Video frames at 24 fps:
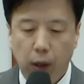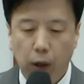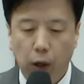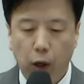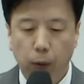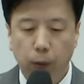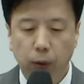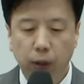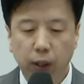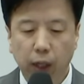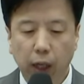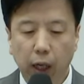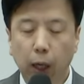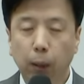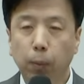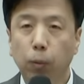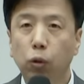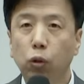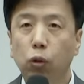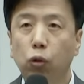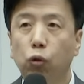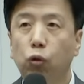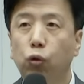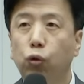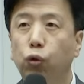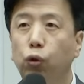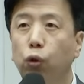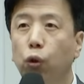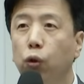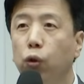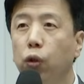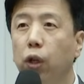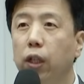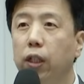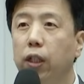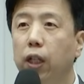여러분 사람은 두
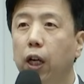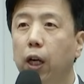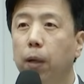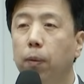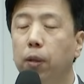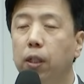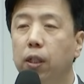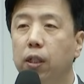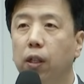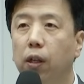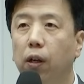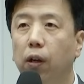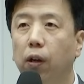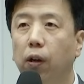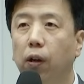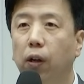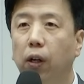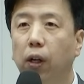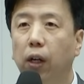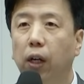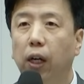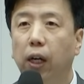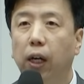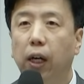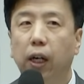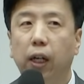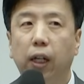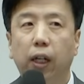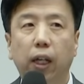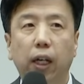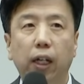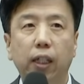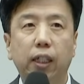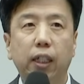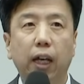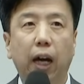종류의 사람이 있어요.
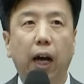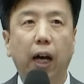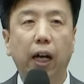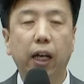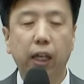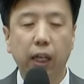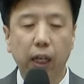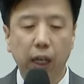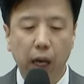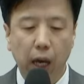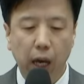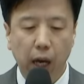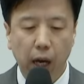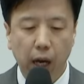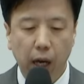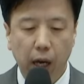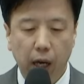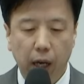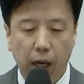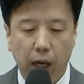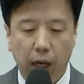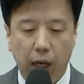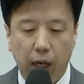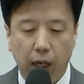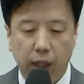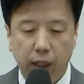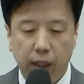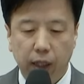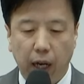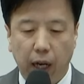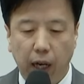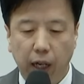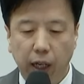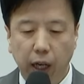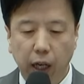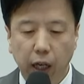그냥 자기의
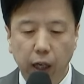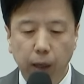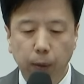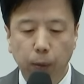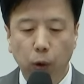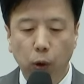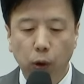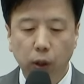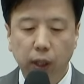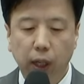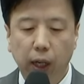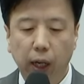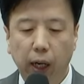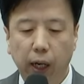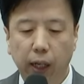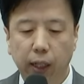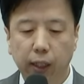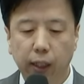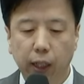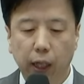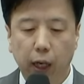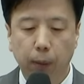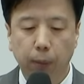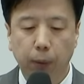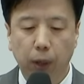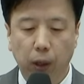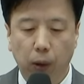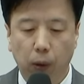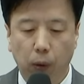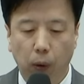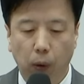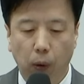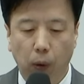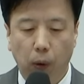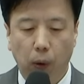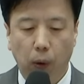자기의 힘으로 살아가는 사람이
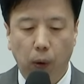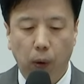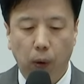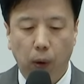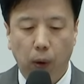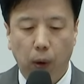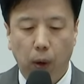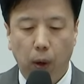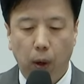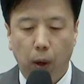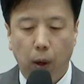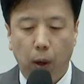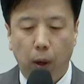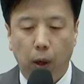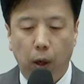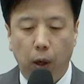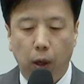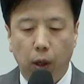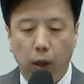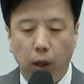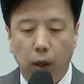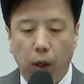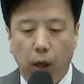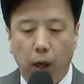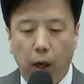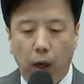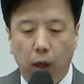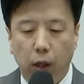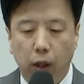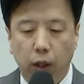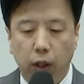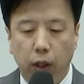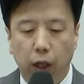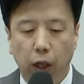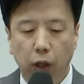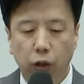있고
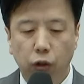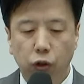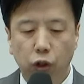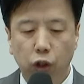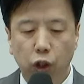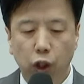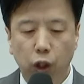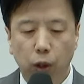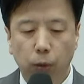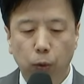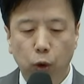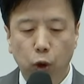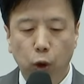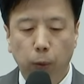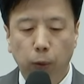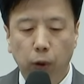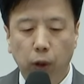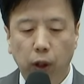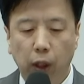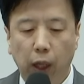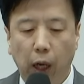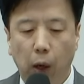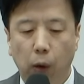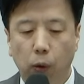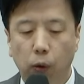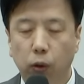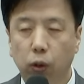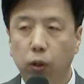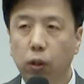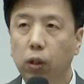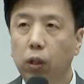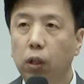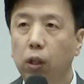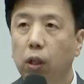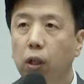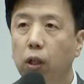예수님으로부터
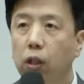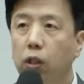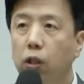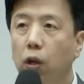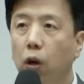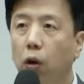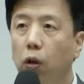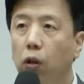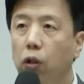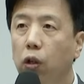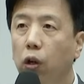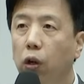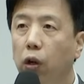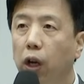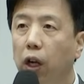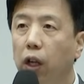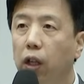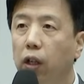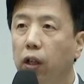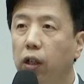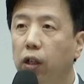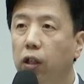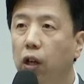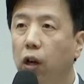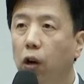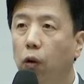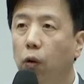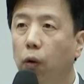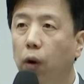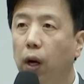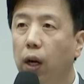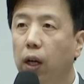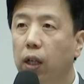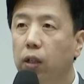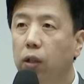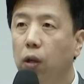나오는 성령의
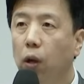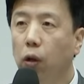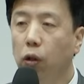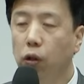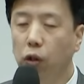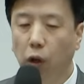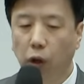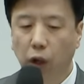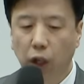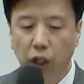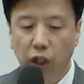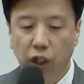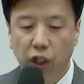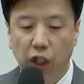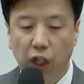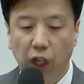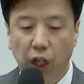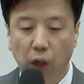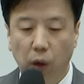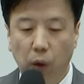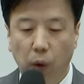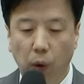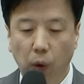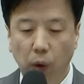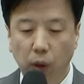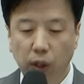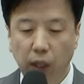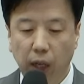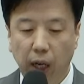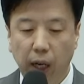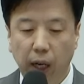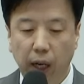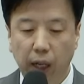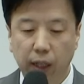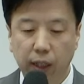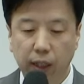능력과 성령의 지혜로
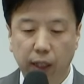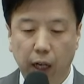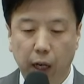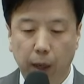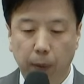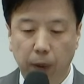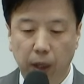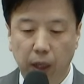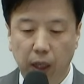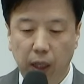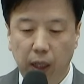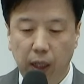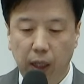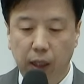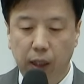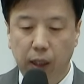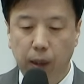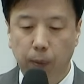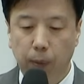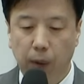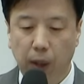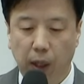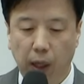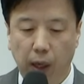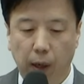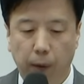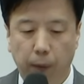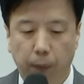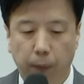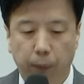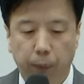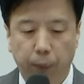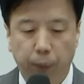살아가는 사람이 있습니다.